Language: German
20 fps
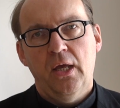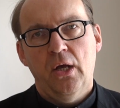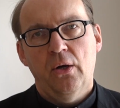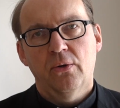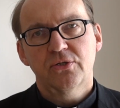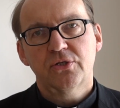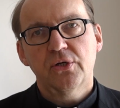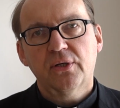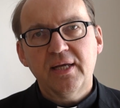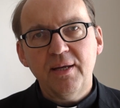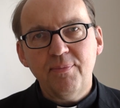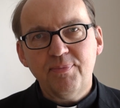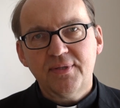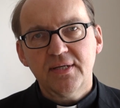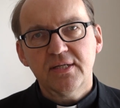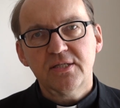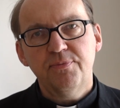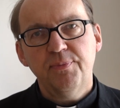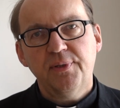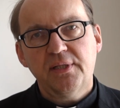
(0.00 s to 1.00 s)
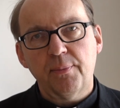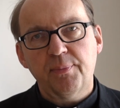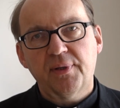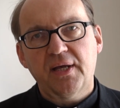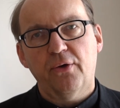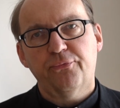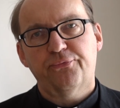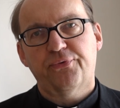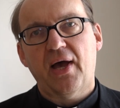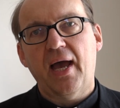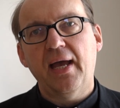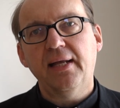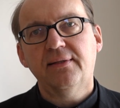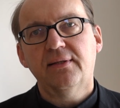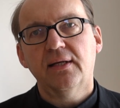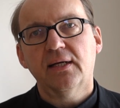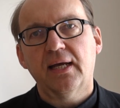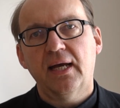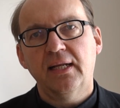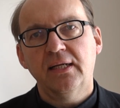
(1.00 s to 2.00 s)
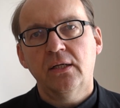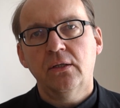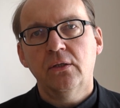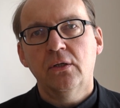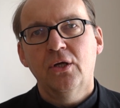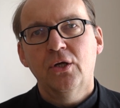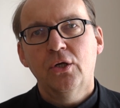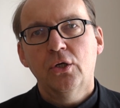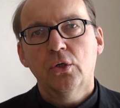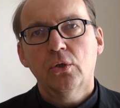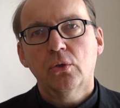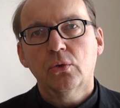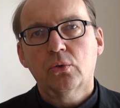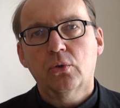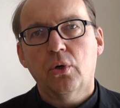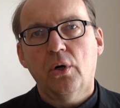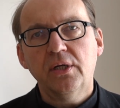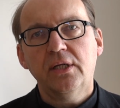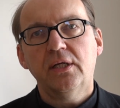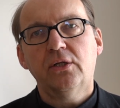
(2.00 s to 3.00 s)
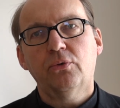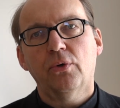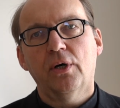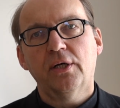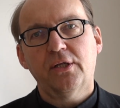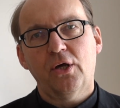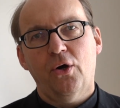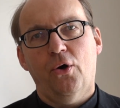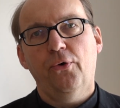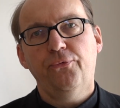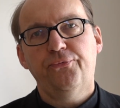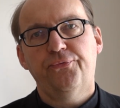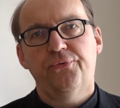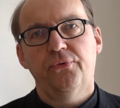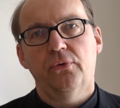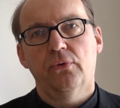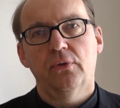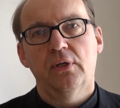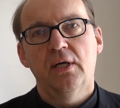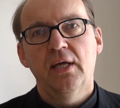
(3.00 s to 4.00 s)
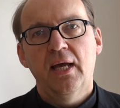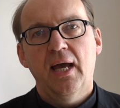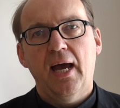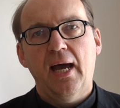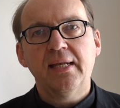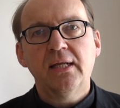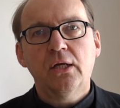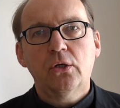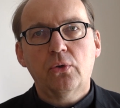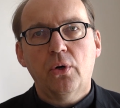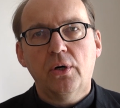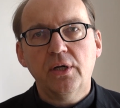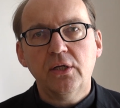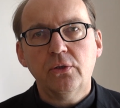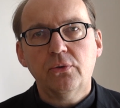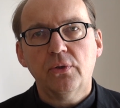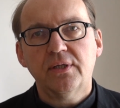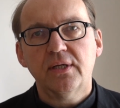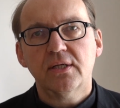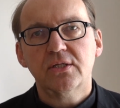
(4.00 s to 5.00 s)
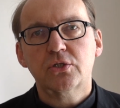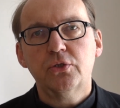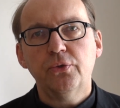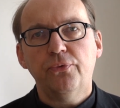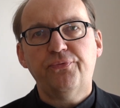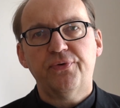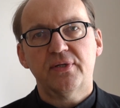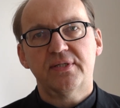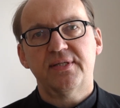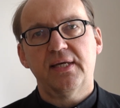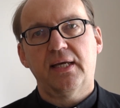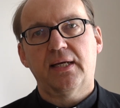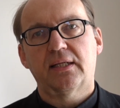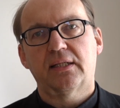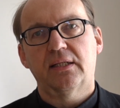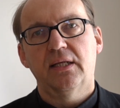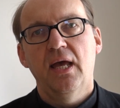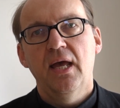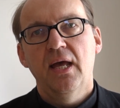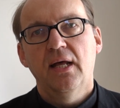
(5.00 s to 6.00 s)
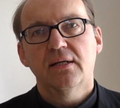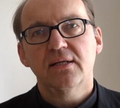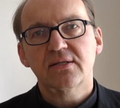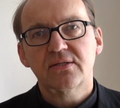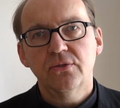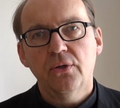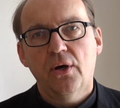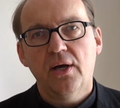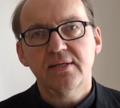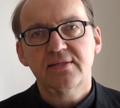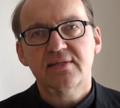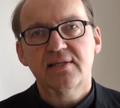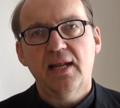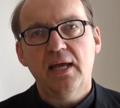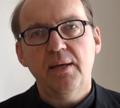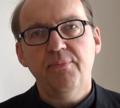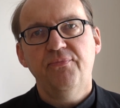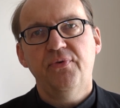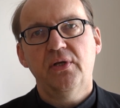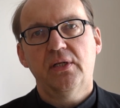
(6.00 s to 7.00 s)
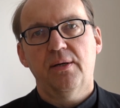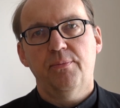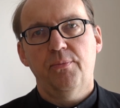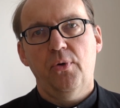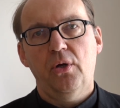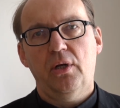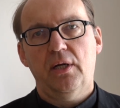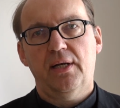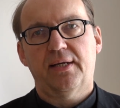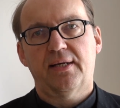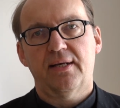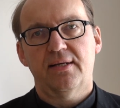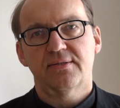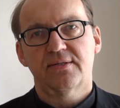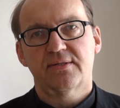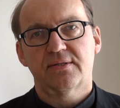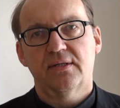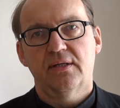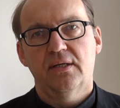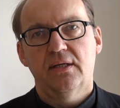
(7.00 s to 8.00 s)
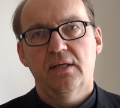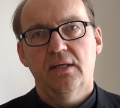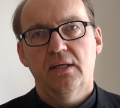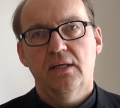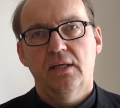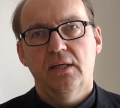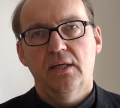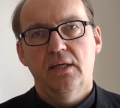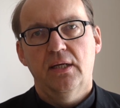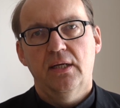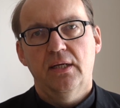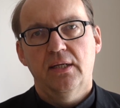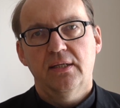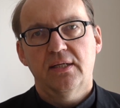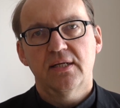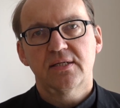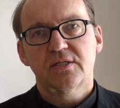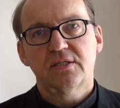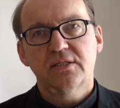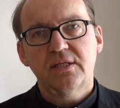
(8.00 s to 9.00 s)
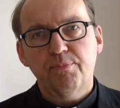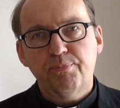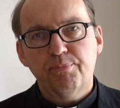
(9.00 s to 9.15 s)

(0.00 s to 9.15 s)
Und so gibt es mit dem Karfreitag einen Korridor der Hoffnung, einen Korridor der Zuversicht, dass neues Leben wieder möglich ist, dass die